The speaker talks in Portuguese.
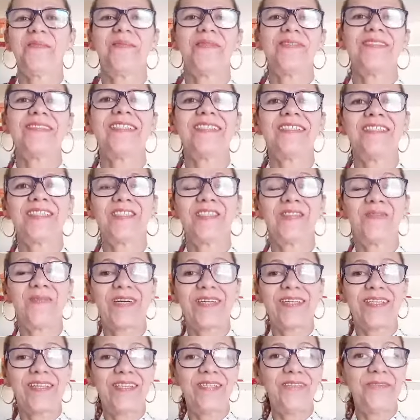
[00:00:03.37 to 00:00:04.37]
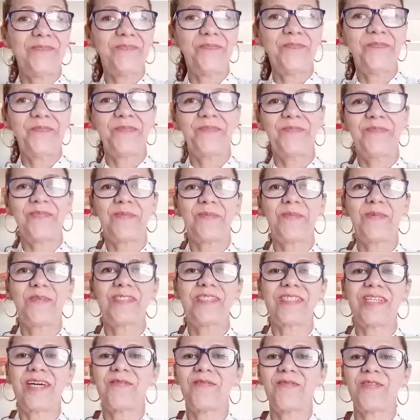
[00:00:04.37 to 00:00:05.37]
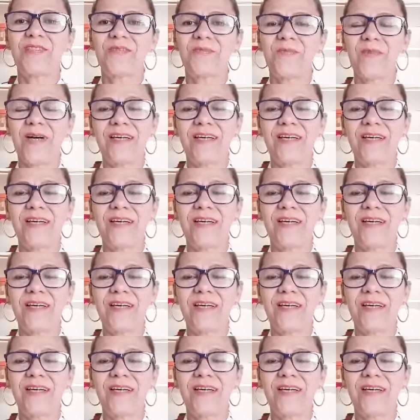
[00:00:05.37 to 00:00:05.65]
Pois é, estou aqui para postar hoje